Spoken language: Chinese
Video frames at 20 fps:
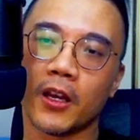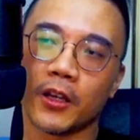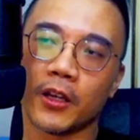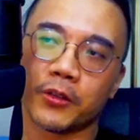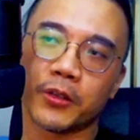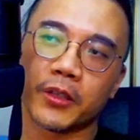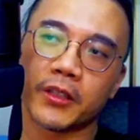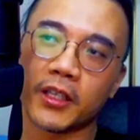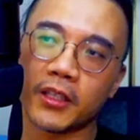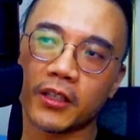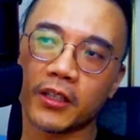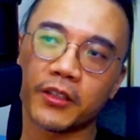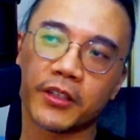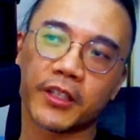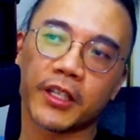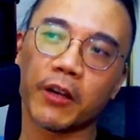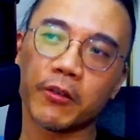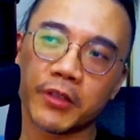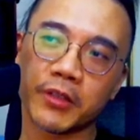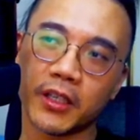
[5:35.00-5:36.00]
所以在这个
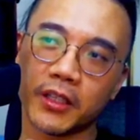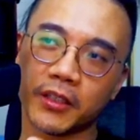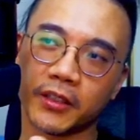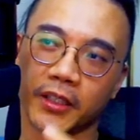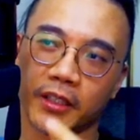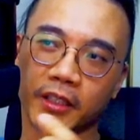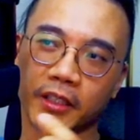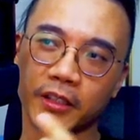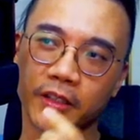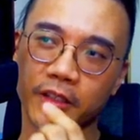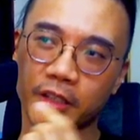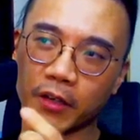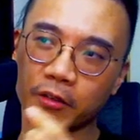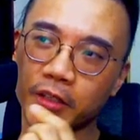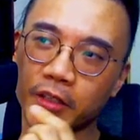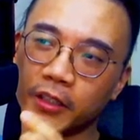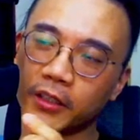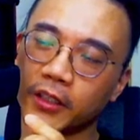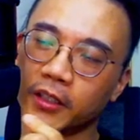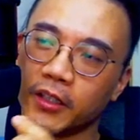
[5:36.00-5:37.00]
交界点，那个交
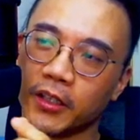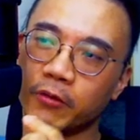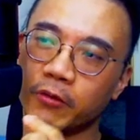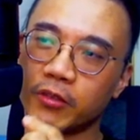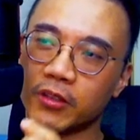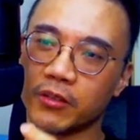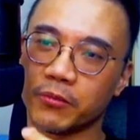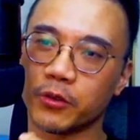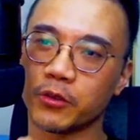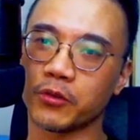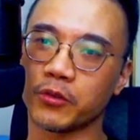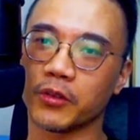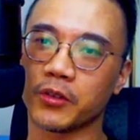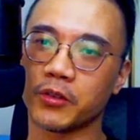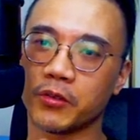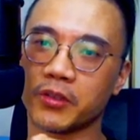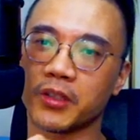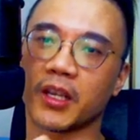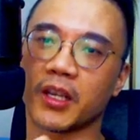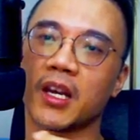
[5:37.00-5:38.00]
界点的英文怎么说？
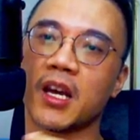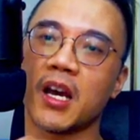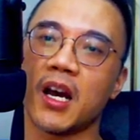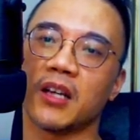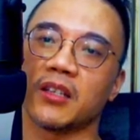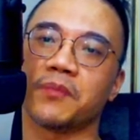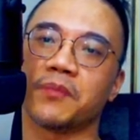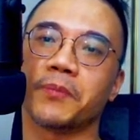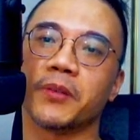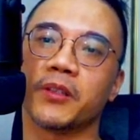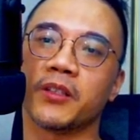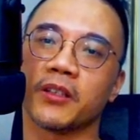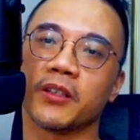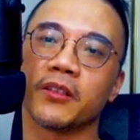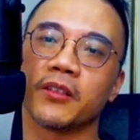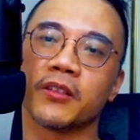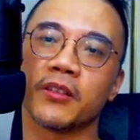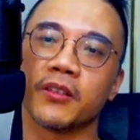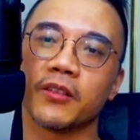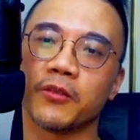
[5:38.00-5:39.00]
就是 cusp 这个
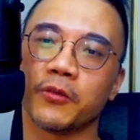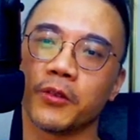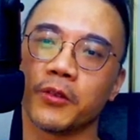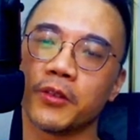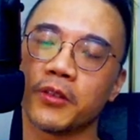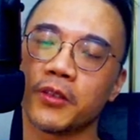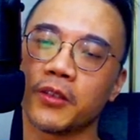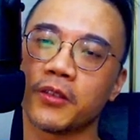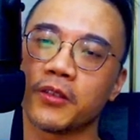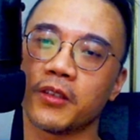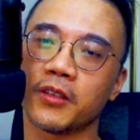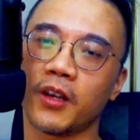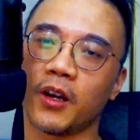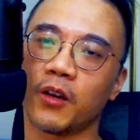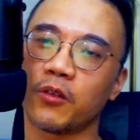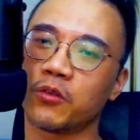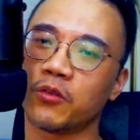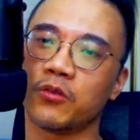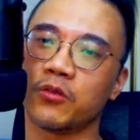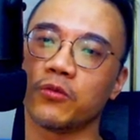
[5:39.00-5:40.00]
字，我觉得这个字
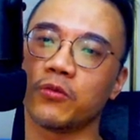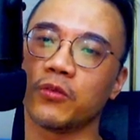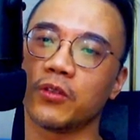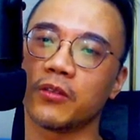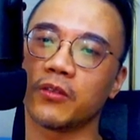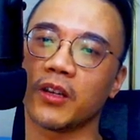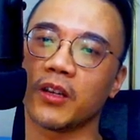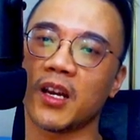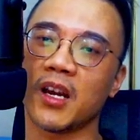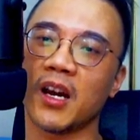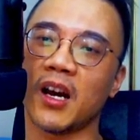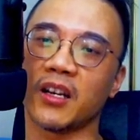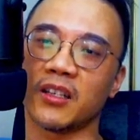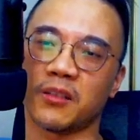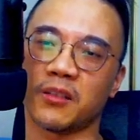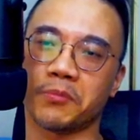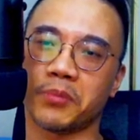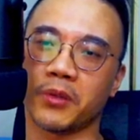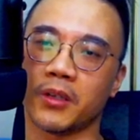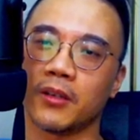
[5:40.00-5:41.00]
好
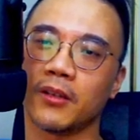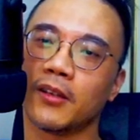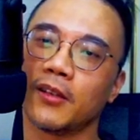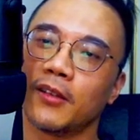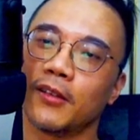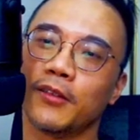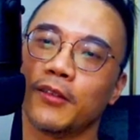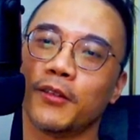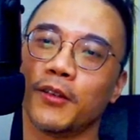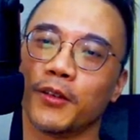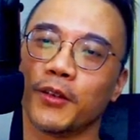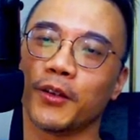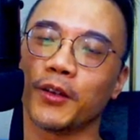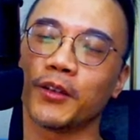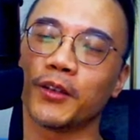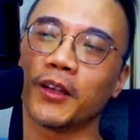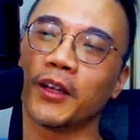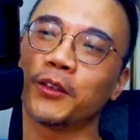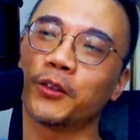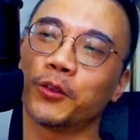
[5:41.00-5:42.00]
酷，cusp 哦。哦，那
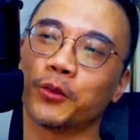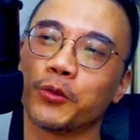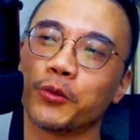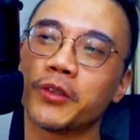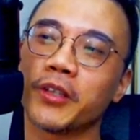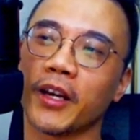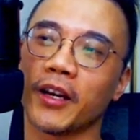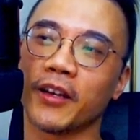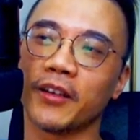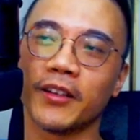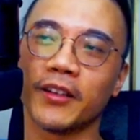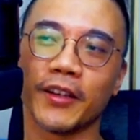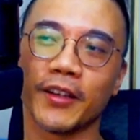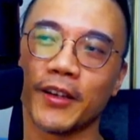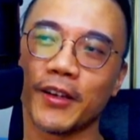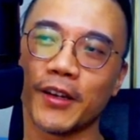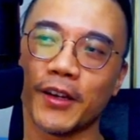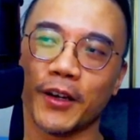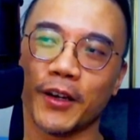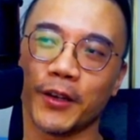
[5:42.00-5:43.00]
它读起来
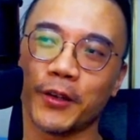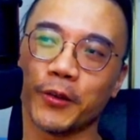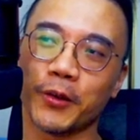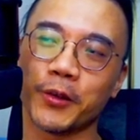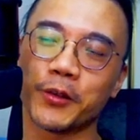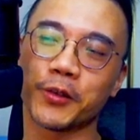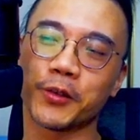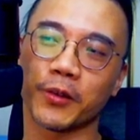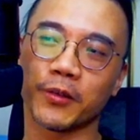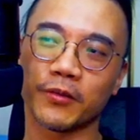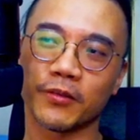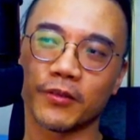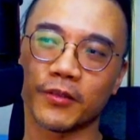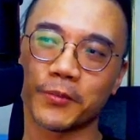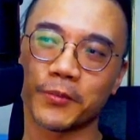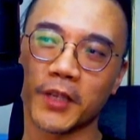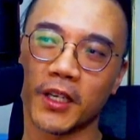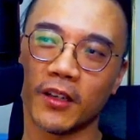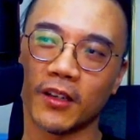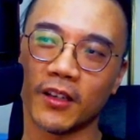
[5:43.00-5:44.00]
很有一种
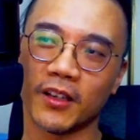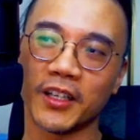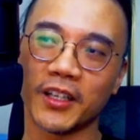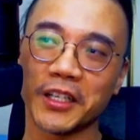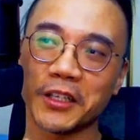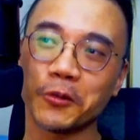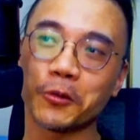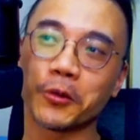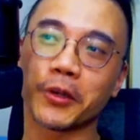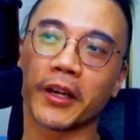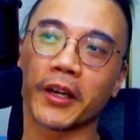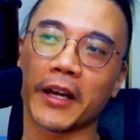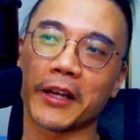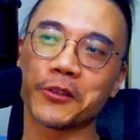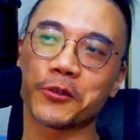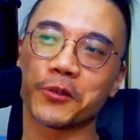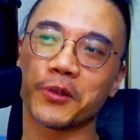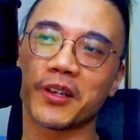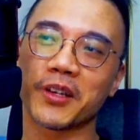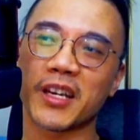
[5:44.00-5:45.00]
利落的感
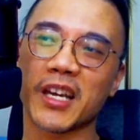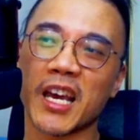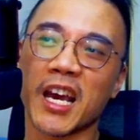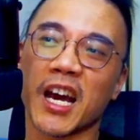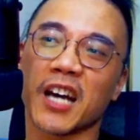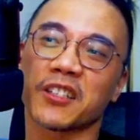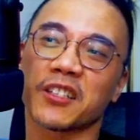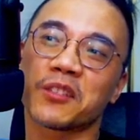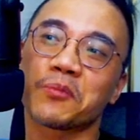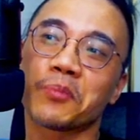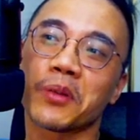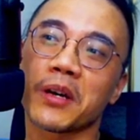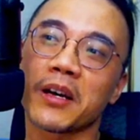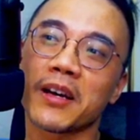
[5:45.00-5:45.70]
觉，cusp。